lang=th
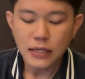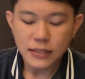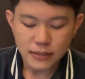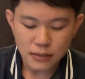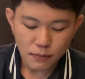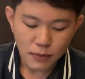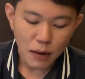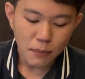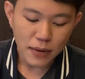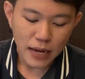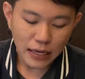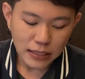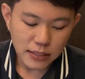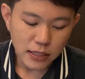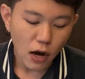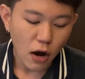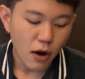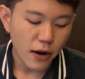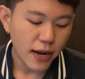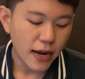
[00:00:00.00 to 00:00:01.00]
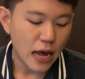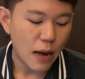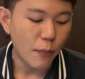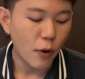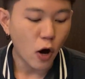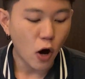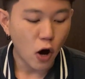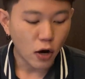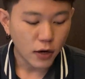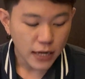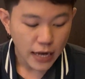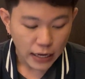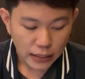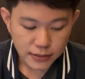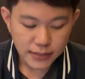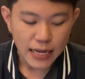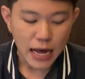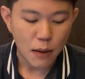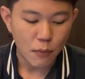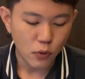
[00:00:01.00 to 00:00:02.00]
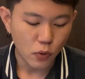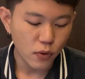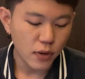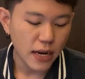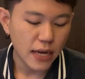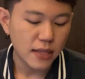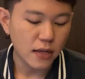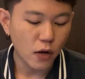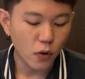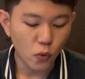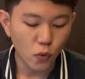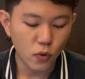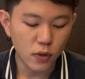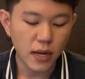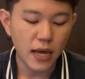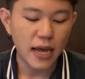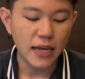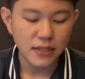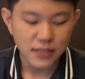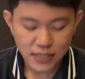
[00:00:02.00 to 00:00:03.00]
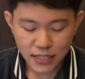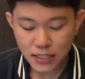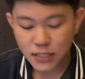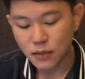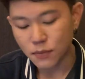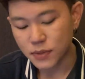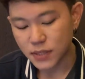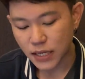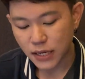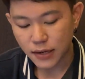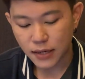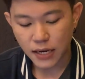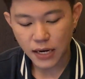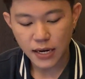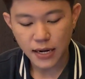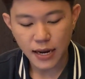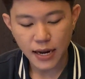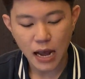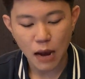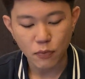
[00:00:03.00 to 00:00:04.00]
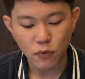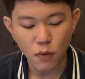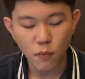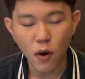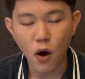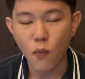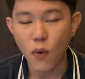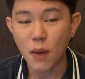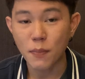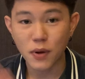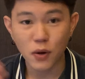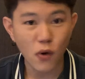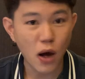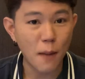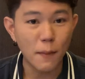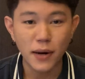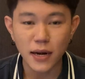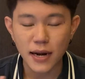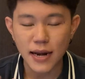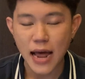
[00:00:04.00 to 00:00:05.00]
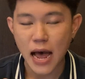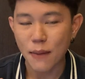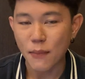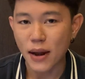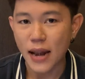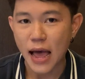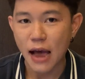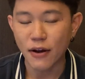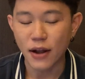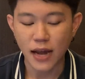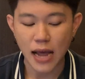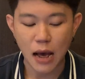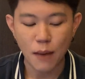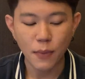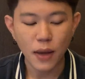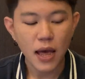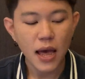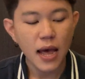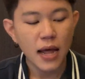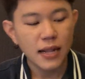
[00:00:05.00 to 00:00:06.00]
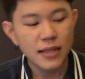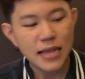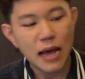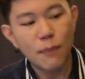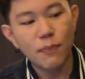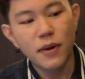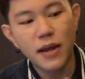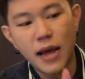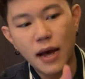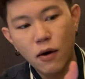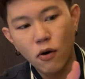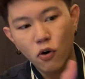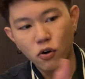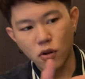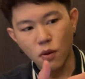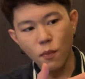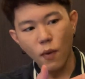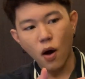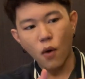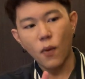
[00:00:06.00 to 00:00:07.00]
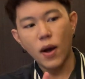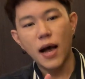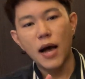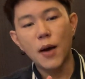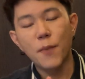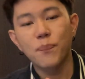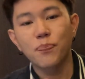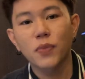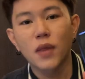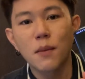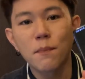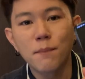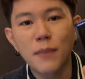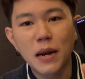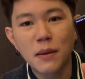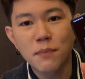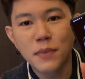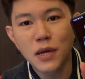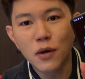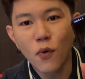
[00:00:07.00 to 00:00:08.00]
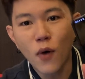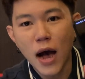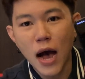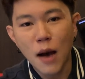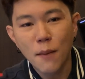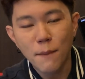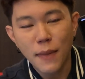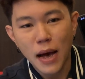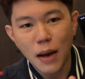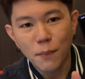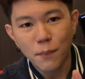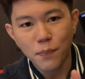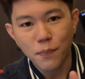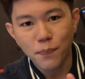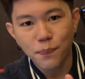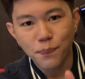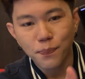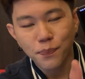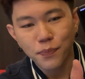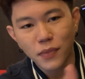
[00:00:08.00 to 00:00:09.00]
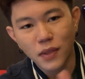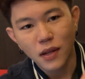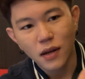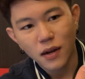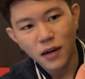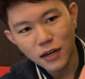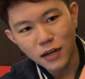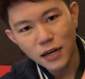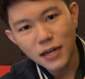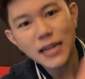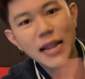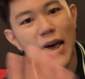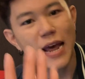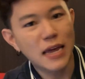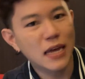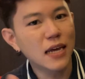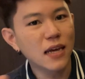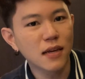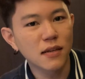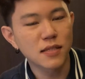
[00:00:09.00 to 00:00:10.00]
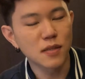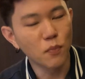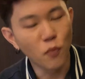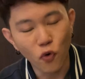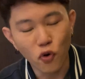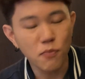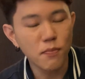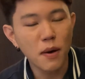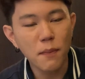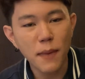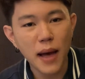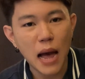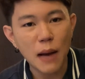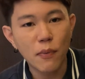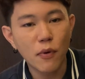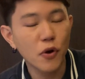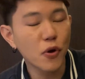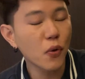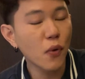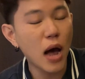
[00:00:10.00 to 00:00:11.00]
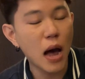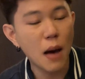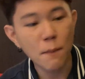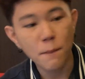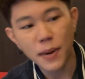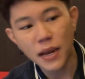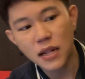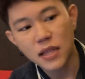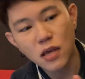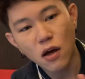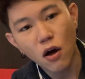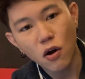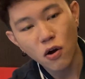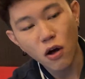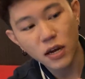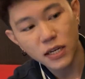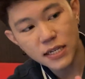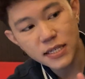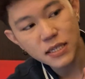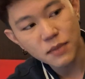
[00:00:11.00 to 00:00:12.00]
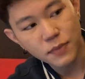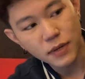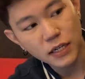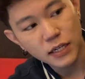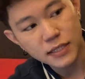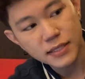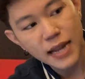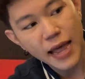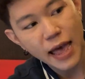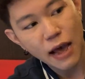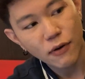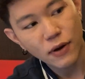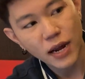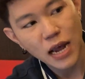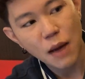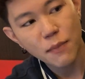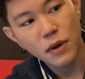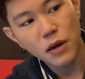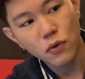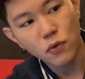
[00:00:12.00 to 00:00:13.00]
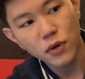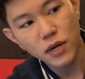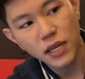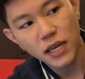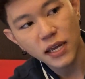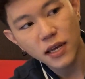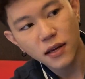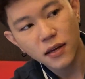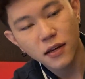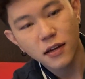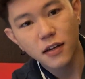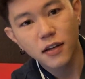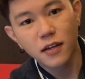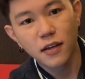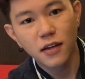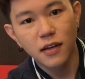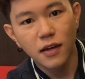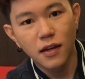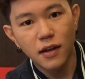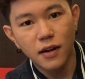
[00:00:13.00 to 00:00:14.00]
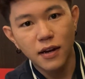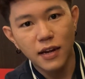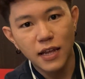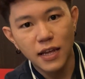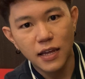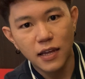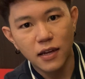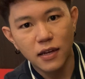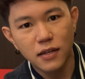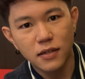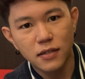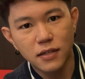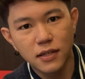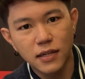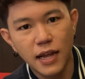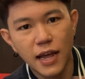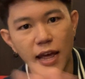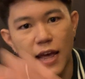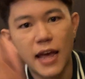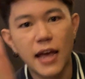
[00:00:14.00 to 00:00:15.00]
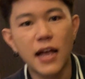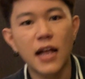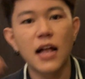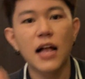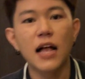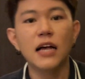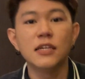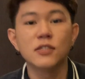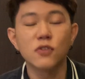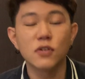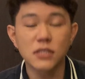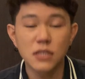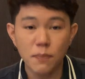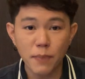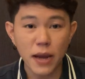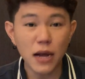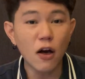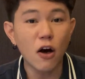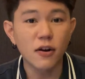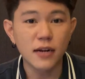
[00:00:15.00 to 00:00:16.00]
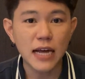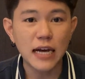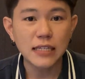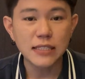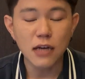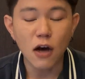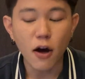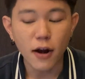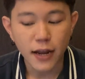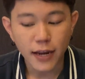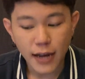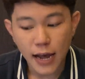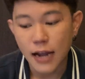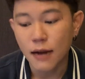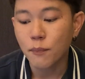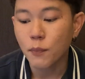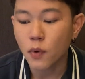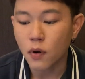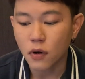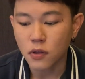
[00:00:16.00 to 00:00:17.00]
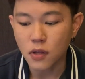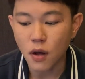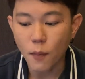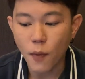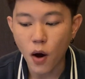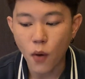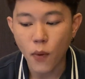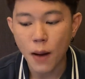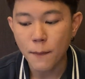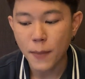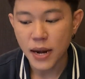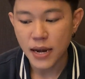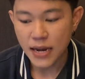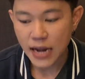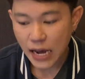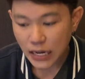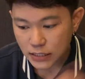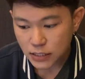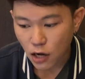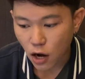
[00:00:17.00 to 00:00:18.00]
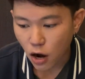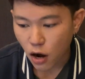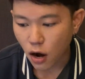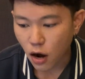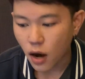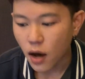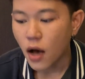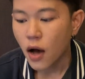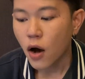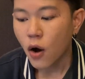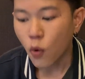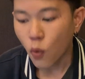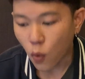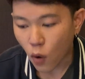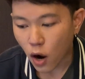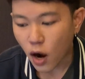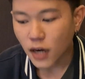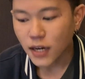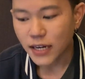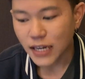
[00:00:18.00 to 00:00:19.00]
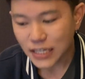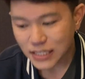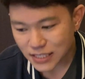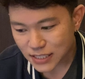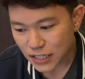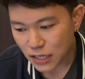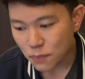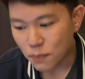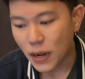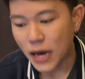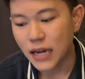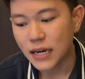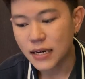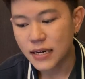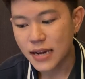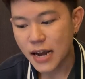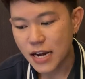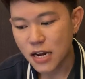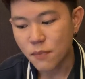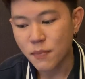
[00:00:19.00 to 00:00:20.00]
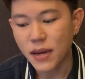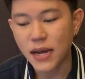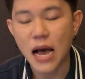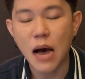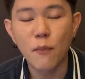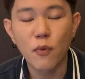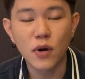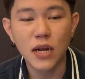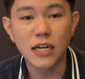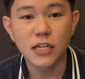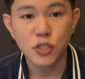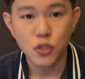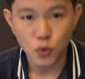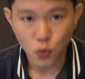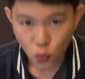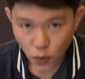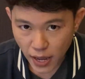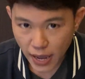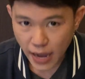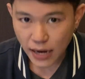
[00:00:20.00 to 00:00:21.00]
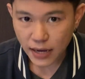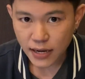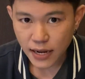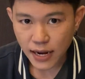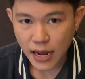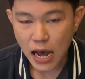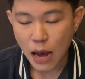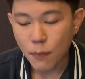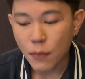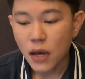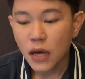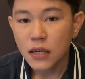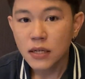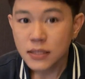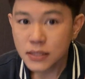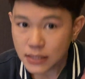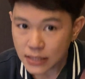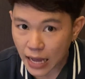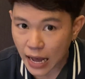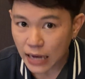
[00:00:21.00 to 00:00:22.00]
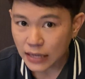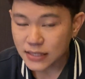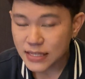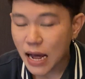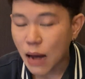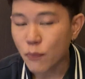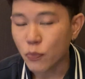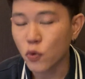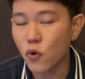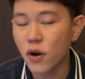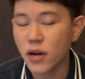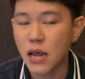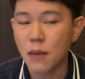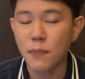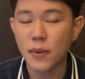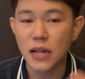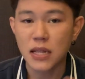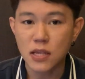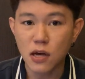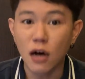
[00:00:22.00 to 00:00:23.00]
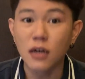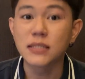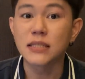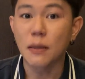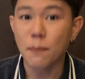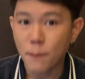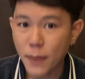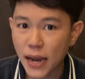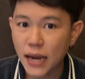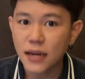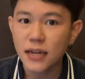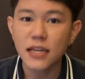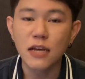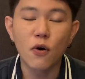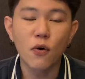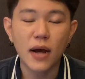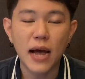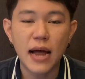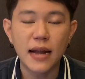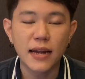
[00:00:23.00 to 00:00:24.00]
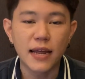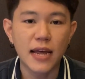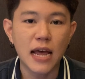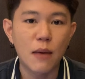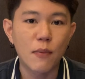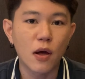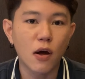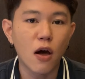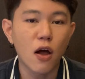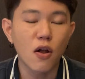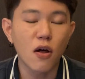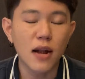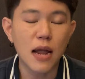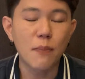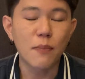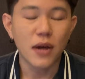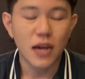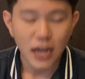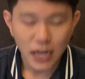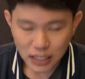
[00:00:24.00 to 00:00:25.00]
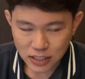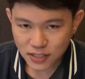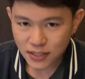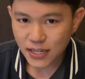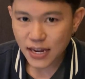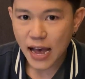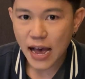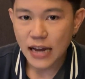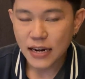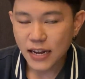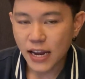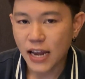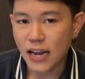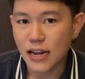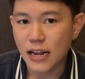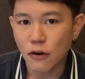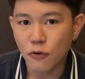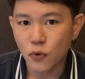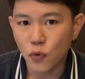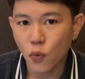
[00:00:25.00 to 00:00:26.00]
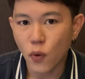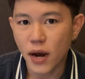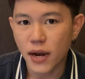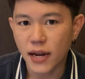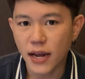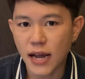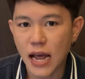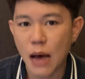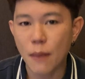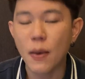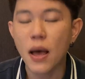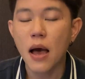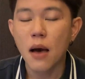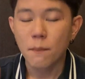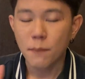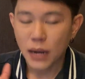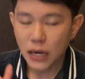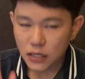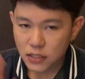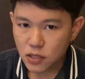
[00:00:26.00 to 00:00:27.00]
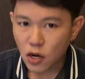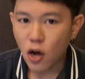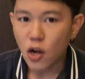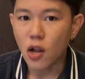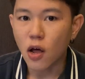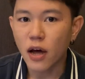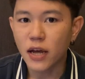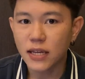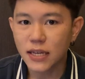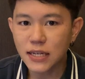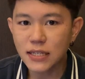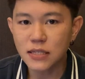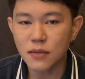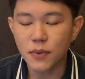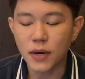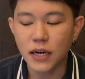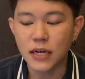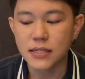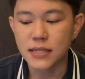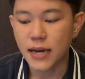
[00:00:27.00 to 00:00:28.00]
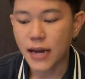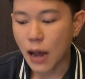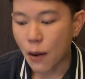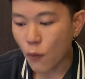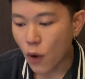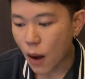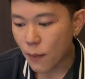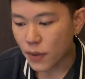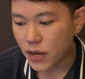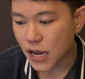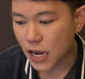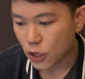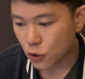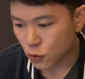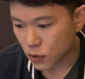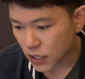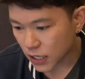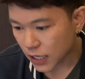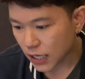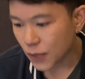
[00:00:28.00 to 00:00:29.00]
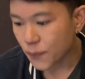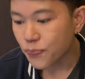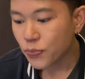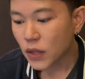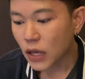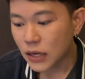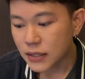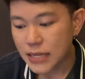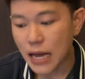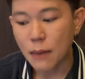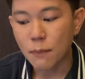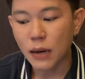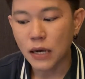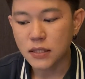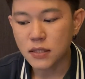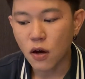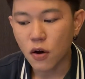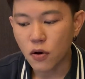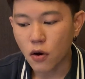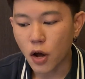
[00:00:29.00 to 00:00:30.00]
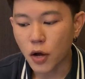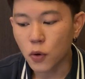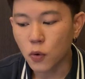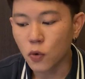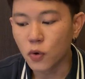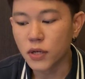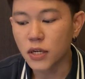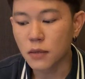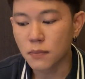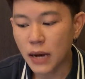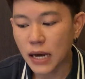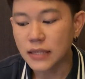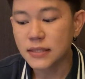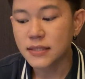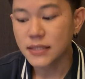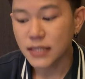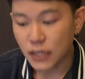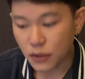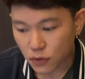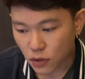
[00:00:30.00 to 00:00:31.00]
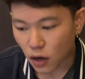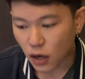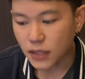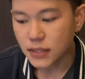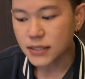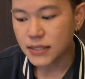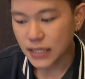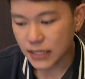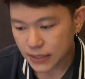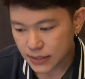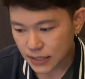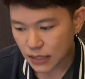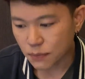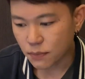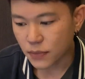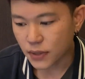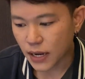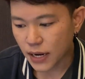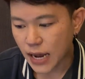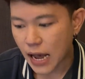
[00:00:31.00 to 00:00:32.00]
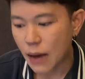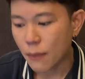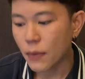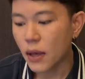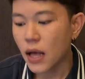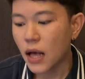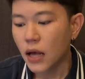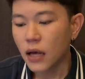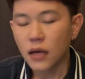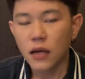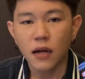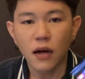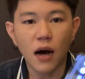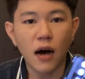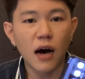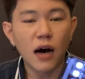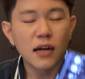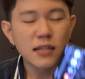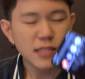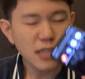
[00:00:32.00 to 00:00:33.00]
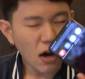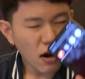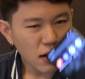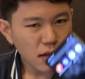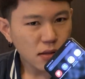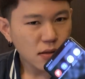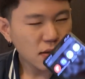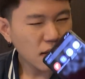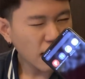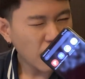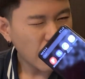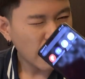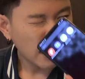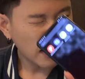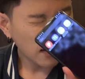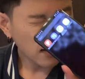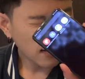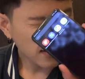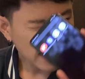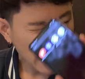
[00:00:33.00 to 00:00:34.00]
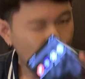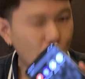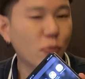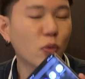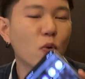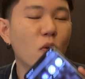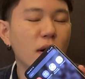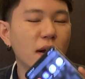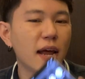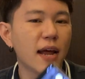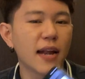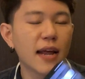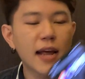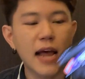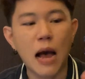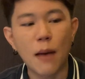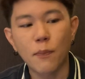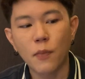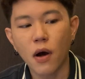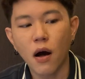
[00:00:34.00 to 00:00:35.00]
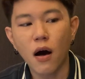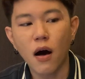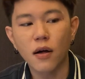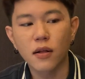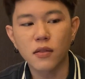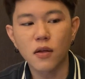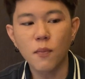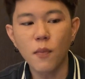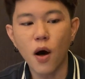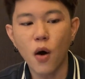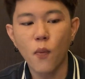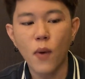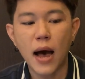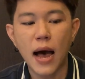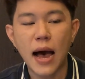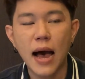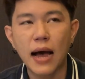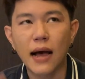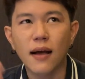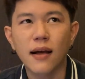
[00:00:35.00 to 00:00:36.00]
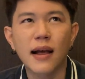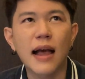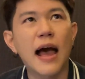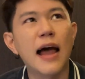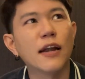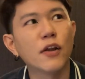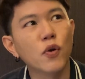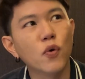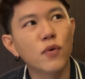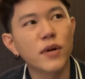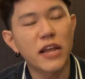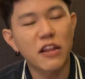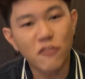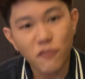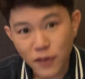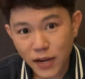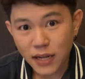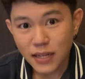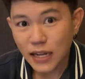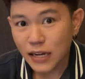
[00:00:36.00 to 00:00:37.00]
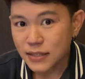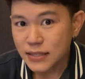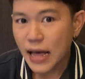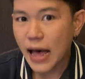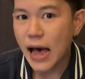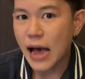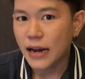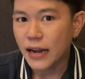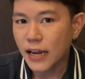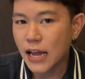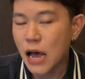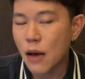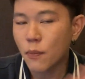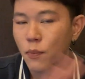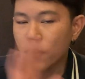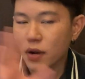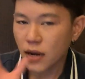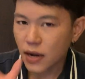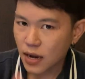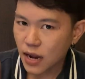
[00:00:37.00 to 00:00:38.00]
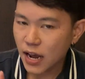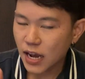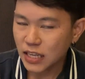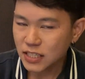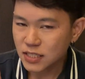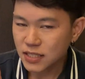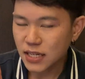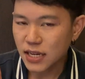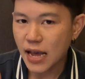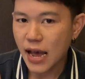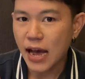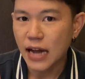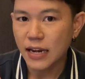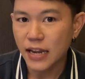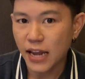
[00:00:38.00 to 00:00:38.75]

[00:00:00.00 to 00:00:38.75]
บสำหรับหน้าจอนะครับของทั้งสามรุ่นในตระกูล เอส ยี่สิบ Series นะครับต้องบอกว่ามีความพัฒนามาแล้วนะครับจับเนี่ยโอ๊ตต้องบอกว่ามันมีความแบบลื่นไหลสมูทมากๆเพราะด้วยความเป็นจอหนึ่งร้อยยี่สิบ Hz แล้วนะครับในรุ่นนี้นี่นะฮะส่วนสเปคของหน้าจอนะครับต้องบอกว่าเป็นหน้าจอ Quad เอช ดี Plus Dynamic AMOLED ทู เอ็กซ์ นะครับทั้งสามตัวเนี่ยเป็นจอสเปคเดียวกันนะครับแล้วก็รองรับ เอช ดี อาร์ สิบ แล้วด้วยนะครับเป็นจอหนึ่งร้อยยี่สิบ Hz นะครับความละเอียดอยู่ที่ สามพันสองร้อยคูณหนึ่งพันสี่ร้อยสี่สิบ นะครับจอทั้งสามตัวเนี่ยนะครับก็ต้องบอกว่าการดู Netflix ต่างๆนะครับ เอช ดี อาร์